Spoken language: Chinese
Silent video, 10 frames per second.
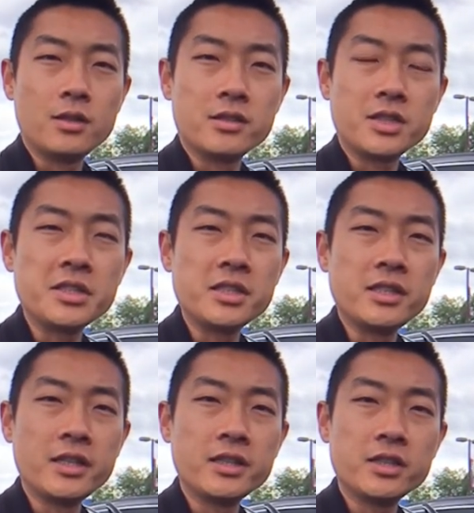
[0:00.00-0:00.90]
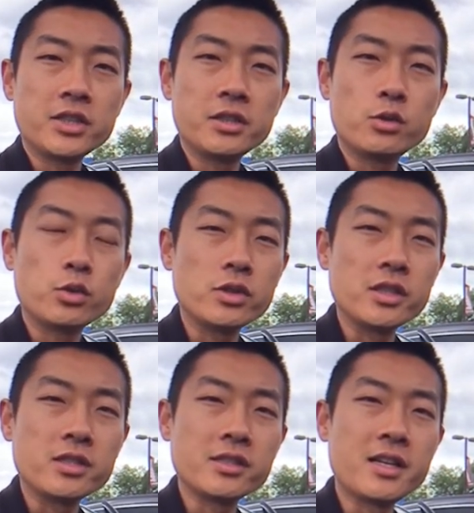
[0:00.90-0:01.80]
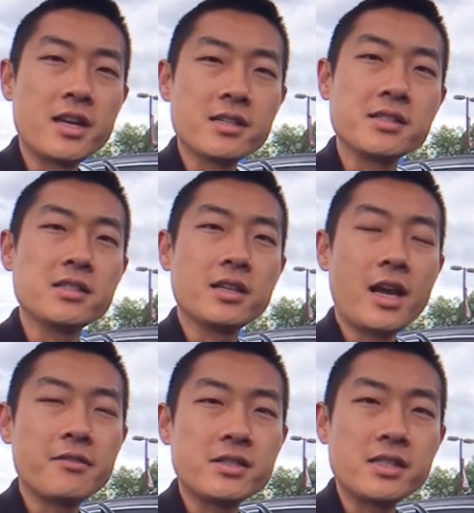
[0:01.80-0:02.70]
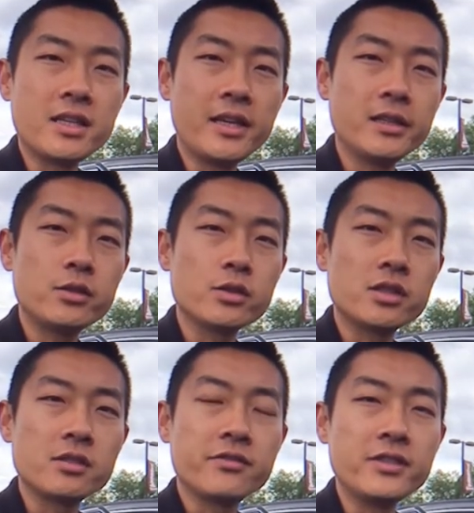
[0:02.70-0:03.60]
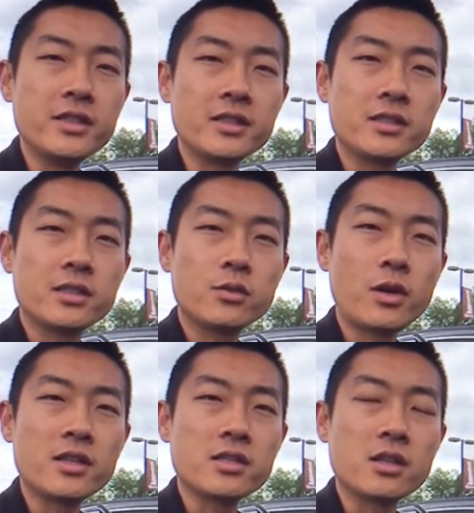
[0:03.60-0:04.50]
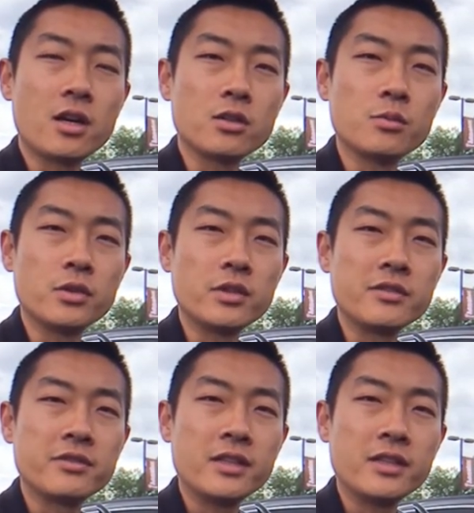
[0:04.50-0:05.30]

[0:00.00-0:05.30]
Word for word: 这几年的这个趋势也是这样子 ，FCA 就是 Fiat Chrysler Automotive，